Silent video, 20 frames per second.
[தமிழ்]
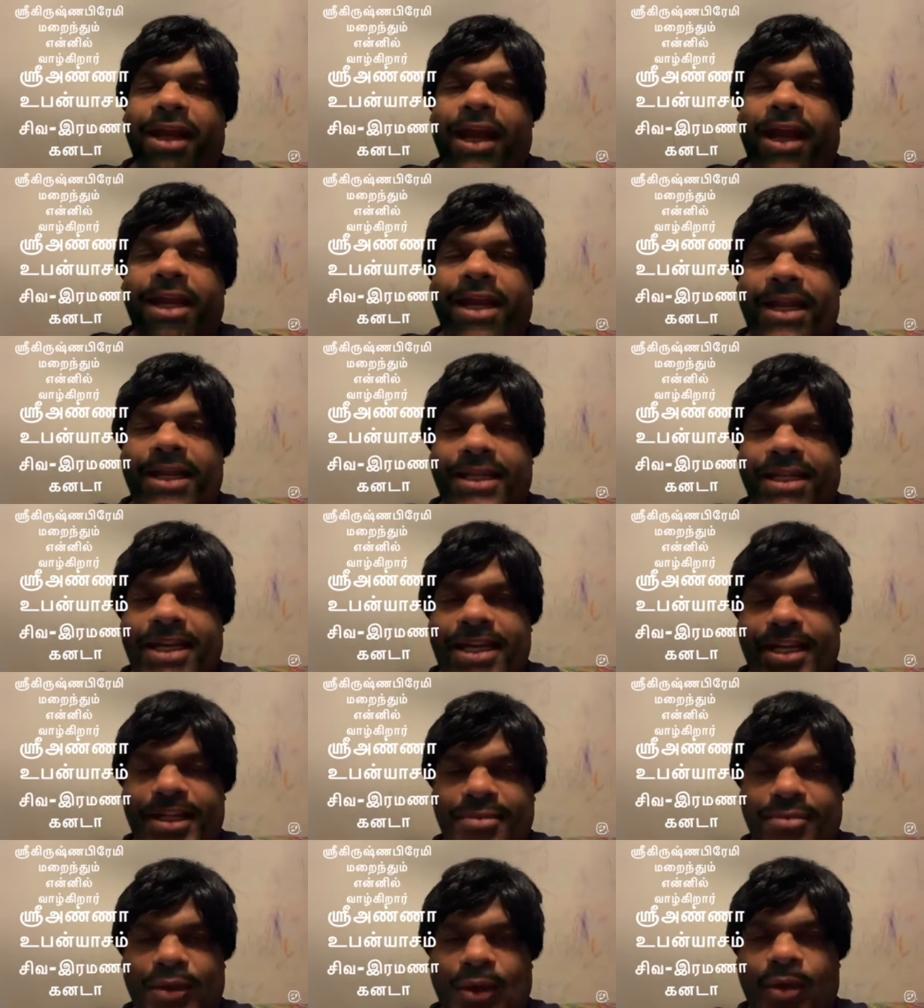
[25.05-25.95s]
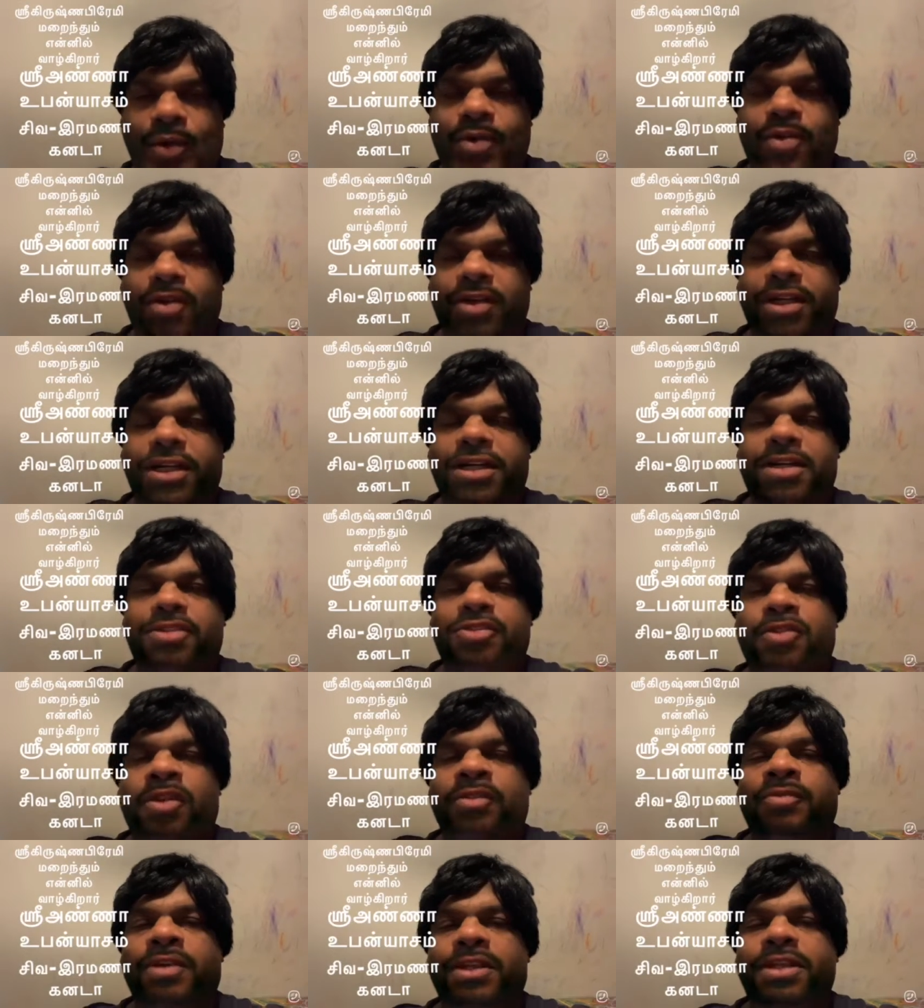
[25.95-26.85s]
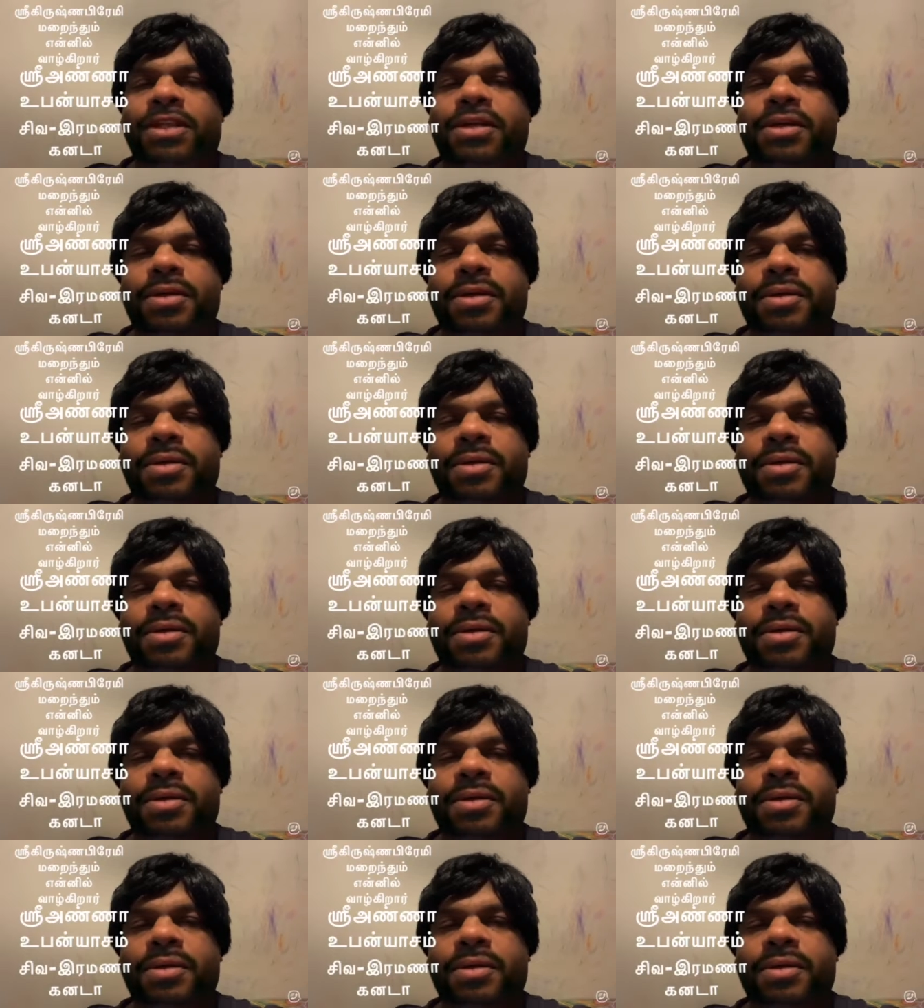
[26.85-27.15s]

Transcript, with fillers: ஆனால் இரண்டும் ஒன்று என்று சொல்வது